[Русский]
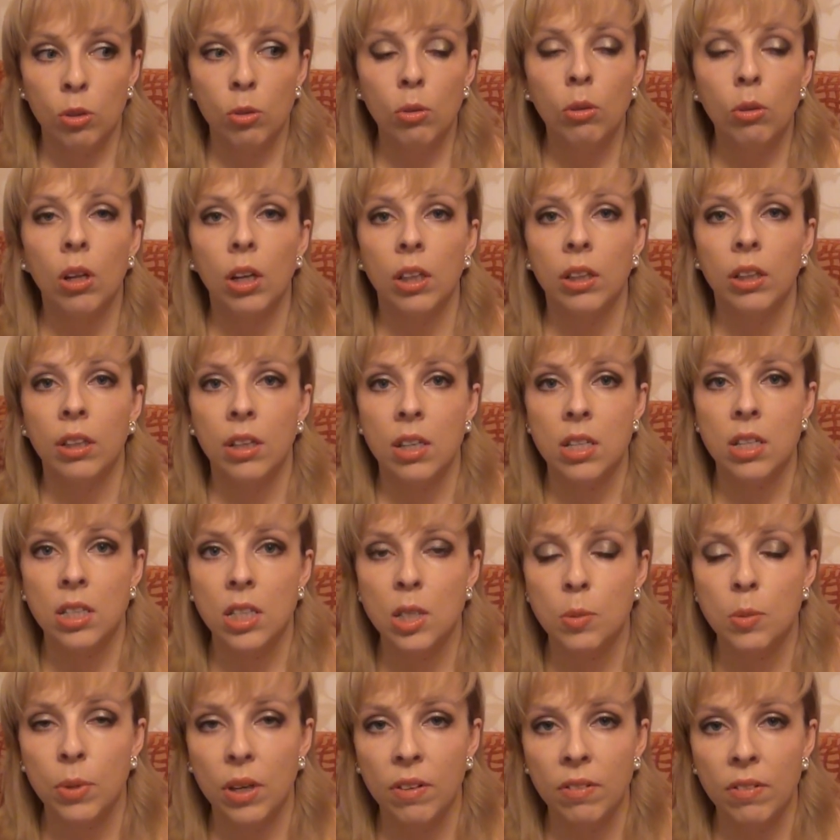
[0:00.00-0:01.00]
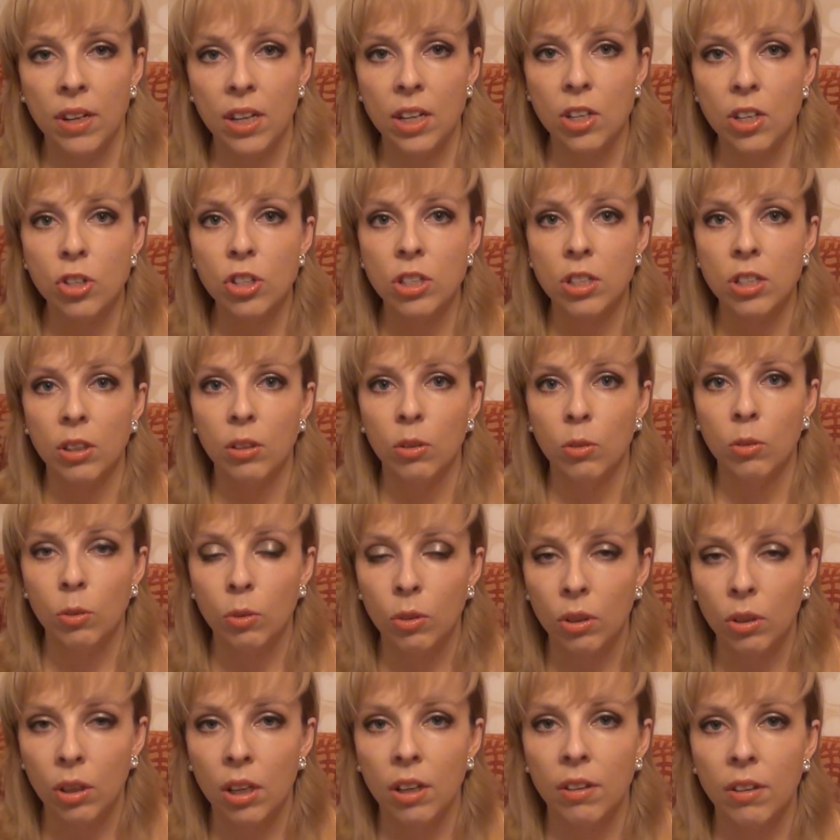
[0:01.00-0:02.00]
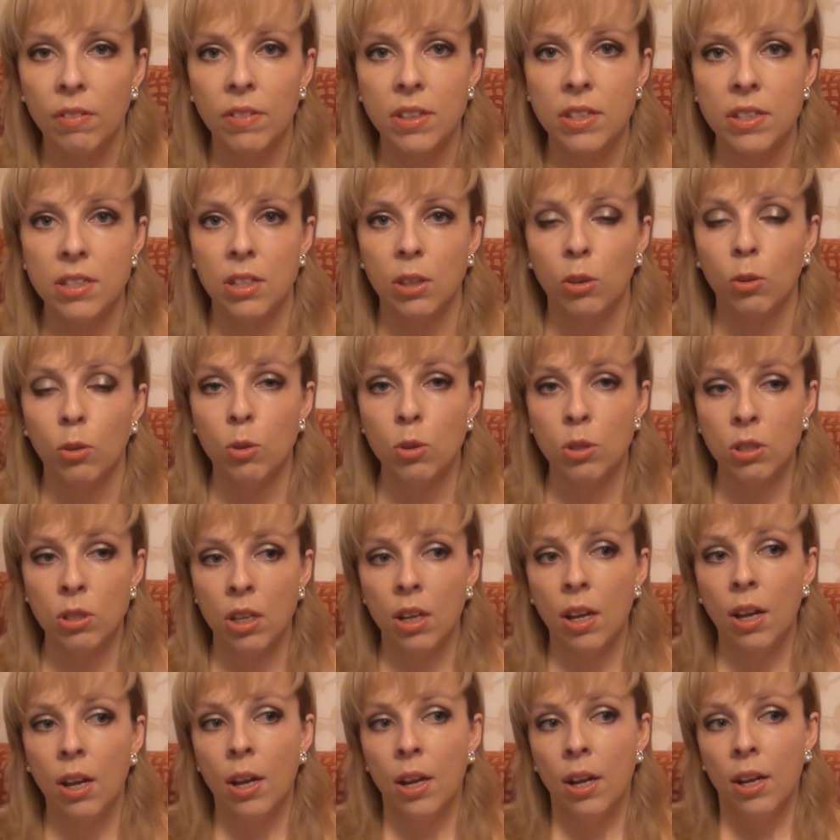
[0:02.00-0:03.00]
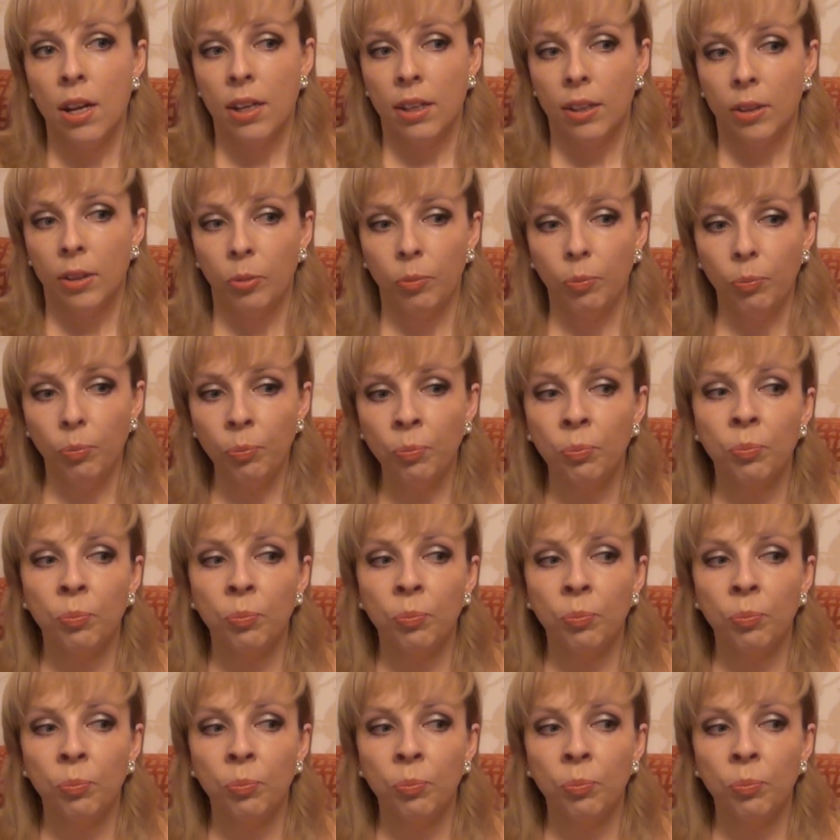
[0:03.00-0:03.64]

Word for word: ну ладно, раз ты справляешься, ну, вези. То есть э,